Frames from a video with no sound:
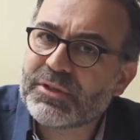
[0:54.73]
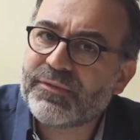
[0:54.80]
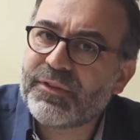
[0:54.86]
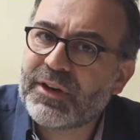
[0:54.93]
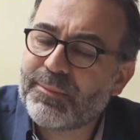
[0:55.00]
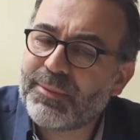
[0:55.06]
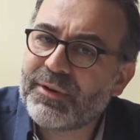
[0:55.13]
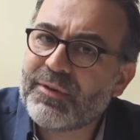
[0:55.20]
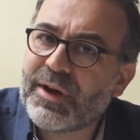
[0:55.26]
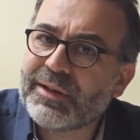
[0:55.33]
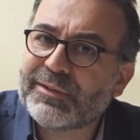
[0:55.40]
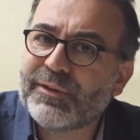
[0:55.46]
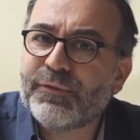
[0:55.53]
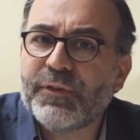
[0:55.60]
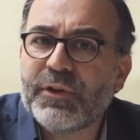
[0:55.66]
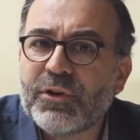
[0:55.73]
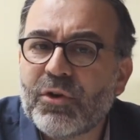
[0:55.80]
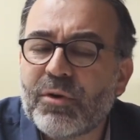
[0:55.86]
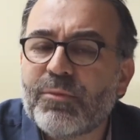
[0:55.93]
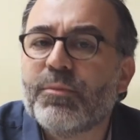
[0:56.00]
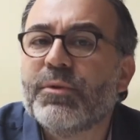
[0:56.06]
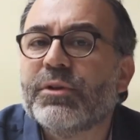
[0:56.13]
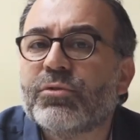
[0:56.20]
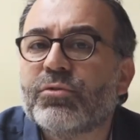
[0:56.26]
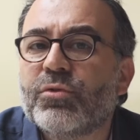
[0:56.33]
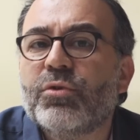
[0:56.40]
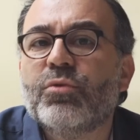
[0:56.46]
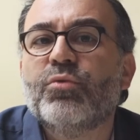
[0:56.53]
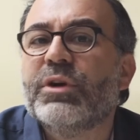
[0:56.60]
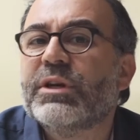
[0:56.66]
sfera privata fino al momento
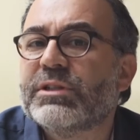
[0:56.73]
in cui